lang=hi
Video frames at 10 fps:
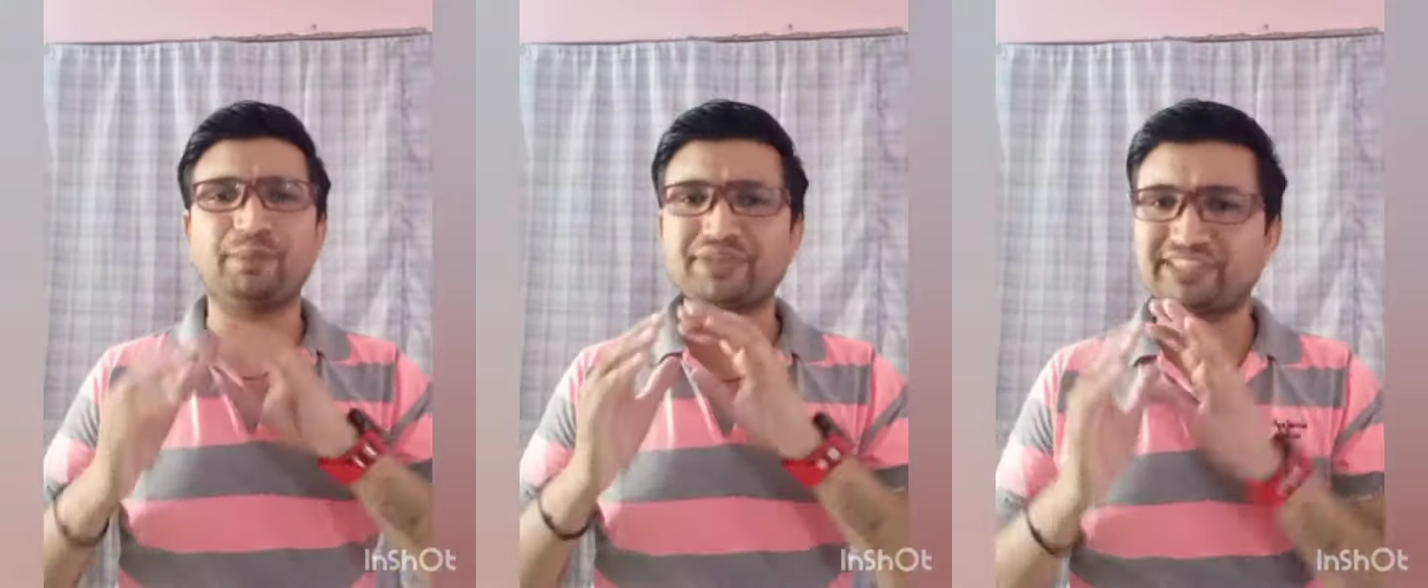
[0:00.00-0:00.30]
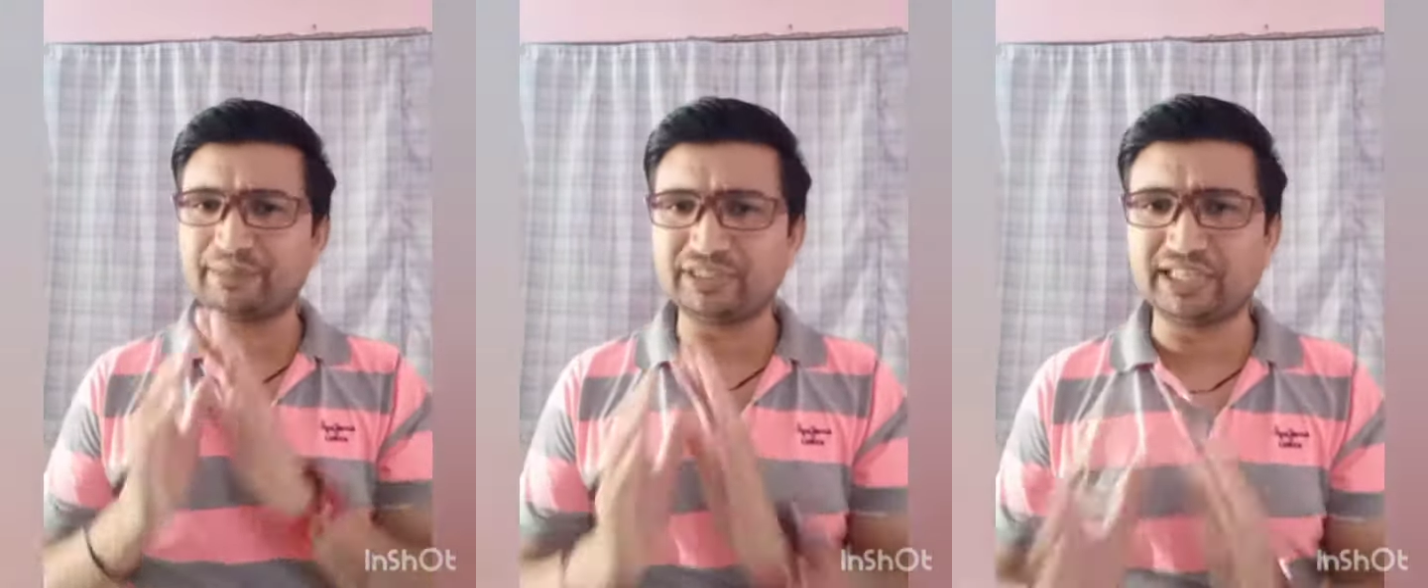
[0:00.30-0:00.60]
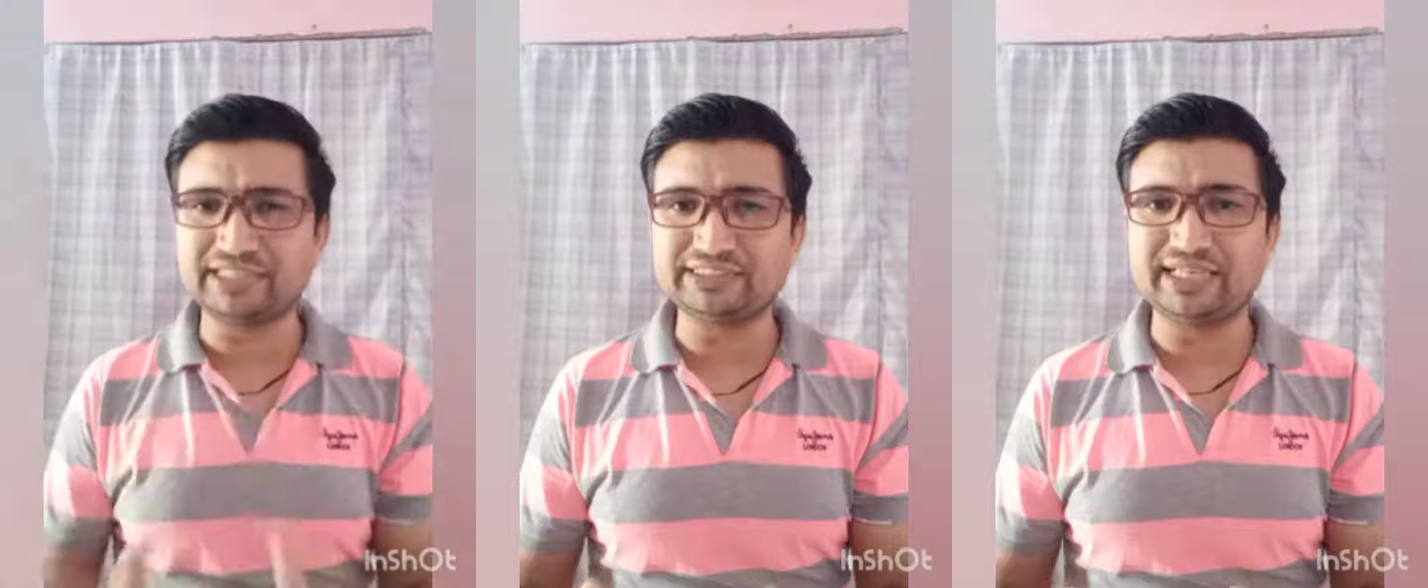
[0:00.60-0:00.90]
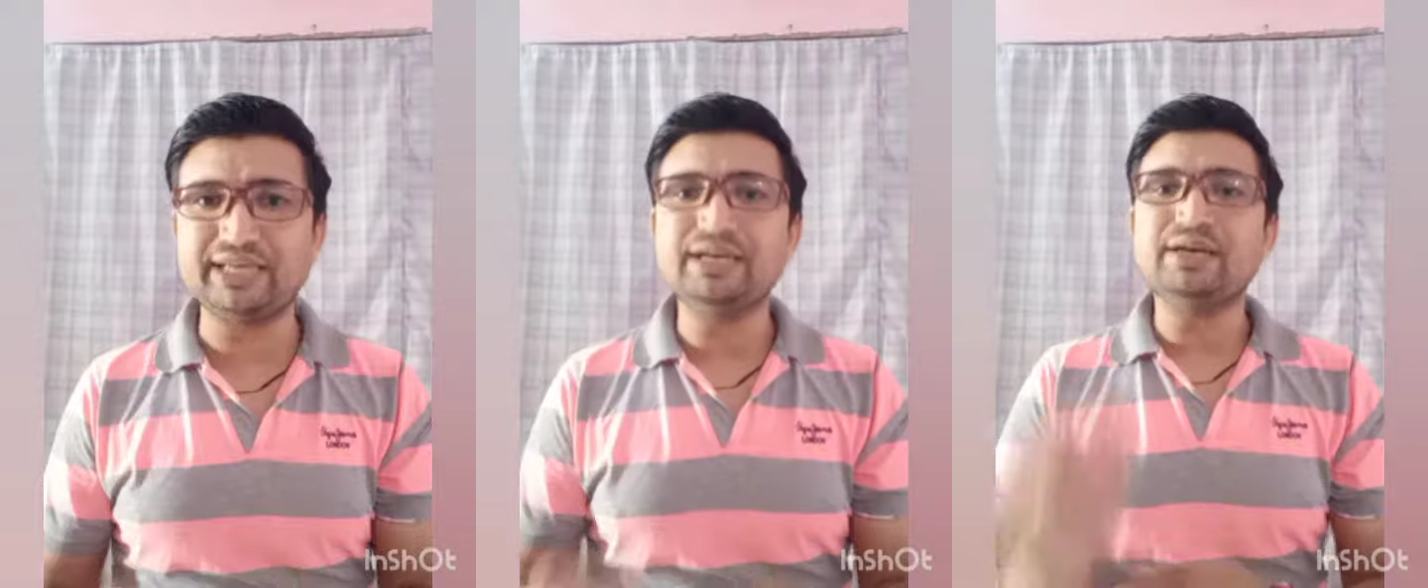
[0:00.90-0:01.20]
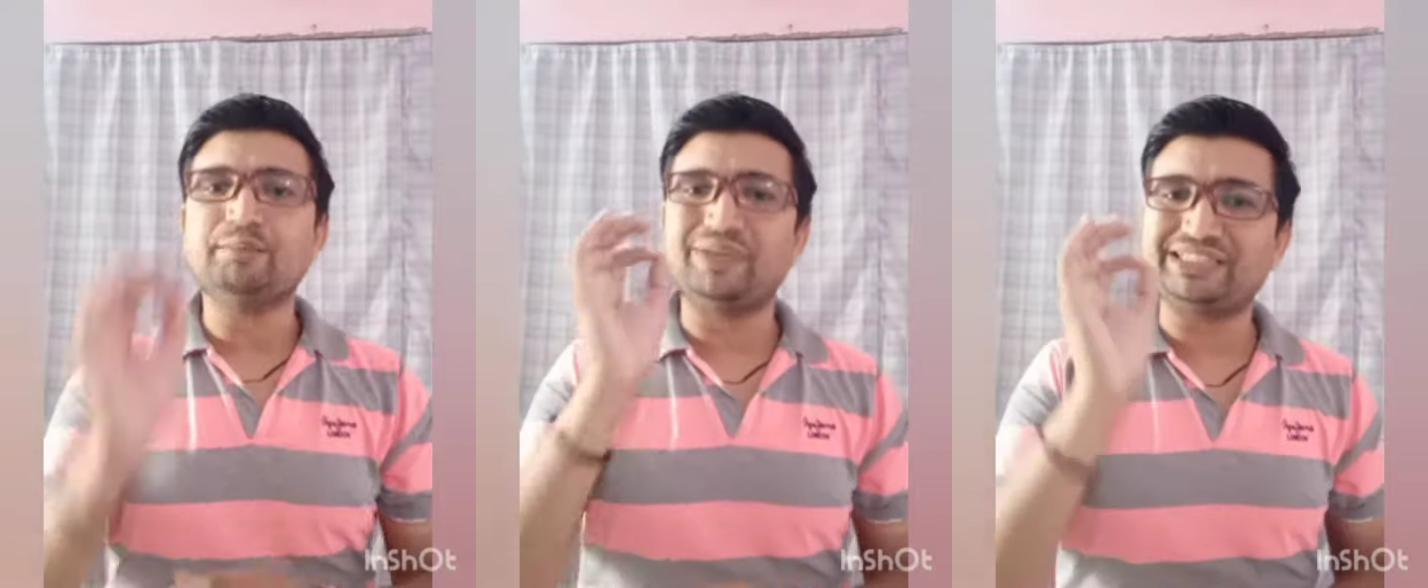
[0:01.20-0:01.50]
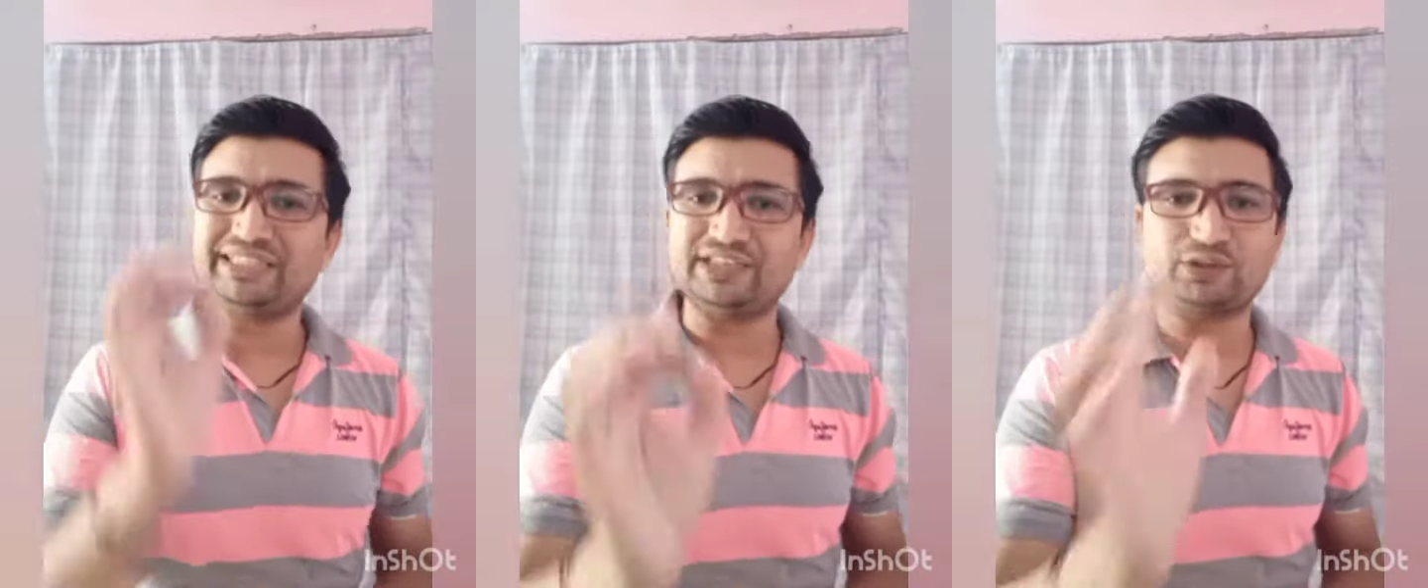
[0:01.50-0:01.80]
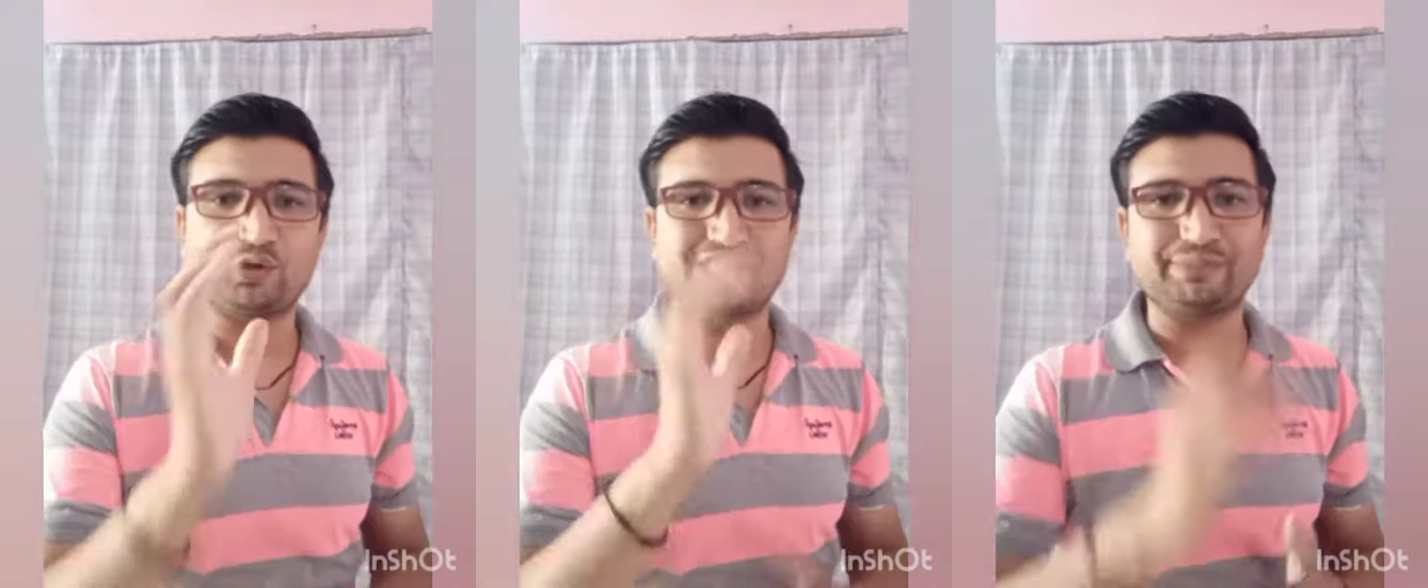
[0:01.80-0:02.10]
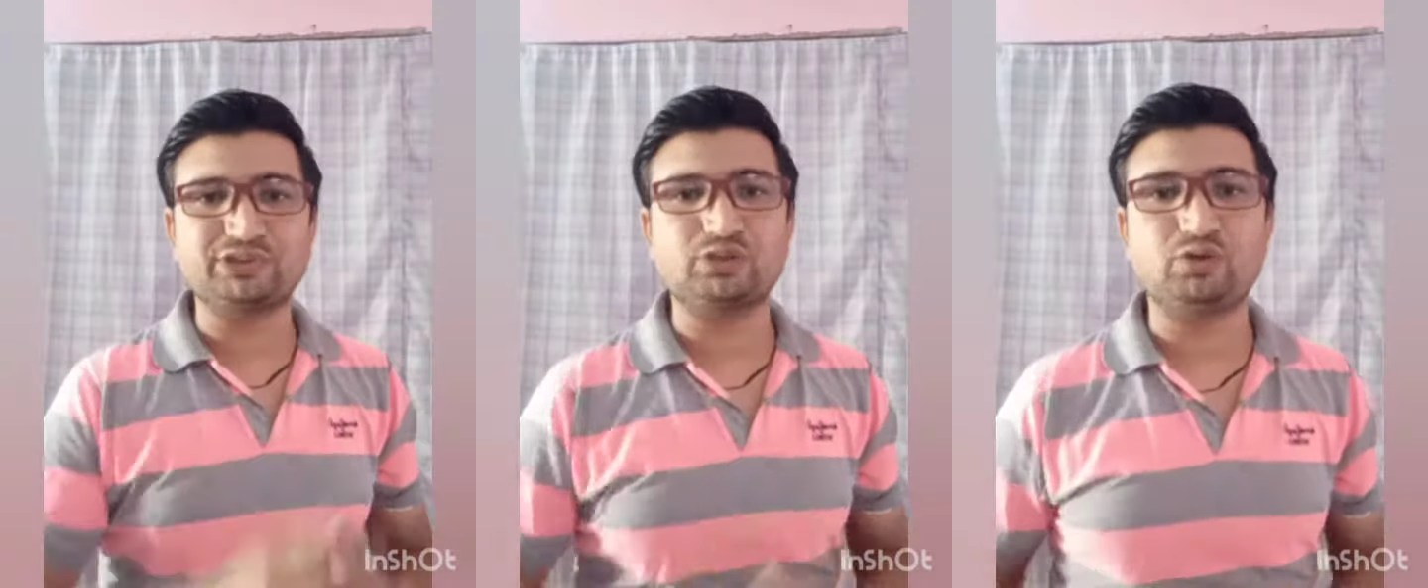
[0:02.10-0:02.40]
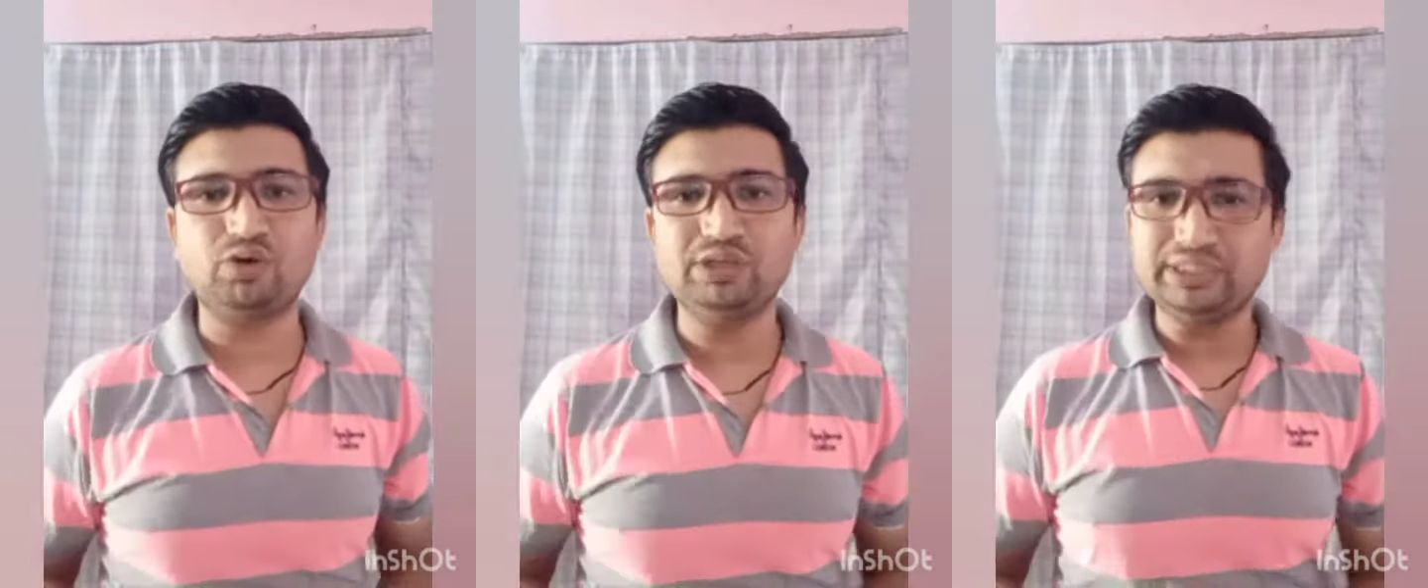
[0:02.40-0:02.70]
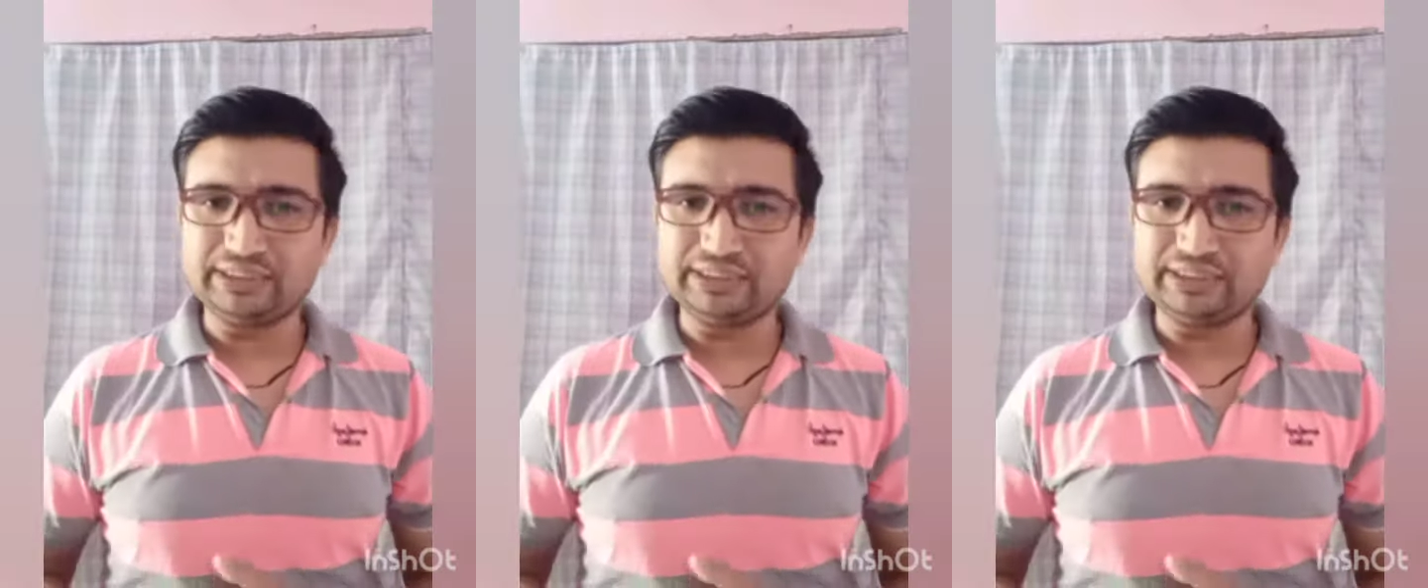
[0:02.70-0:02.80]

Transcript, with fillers: कभी से भी ले लीजिए बट ये अश्योरिटी बच्चों को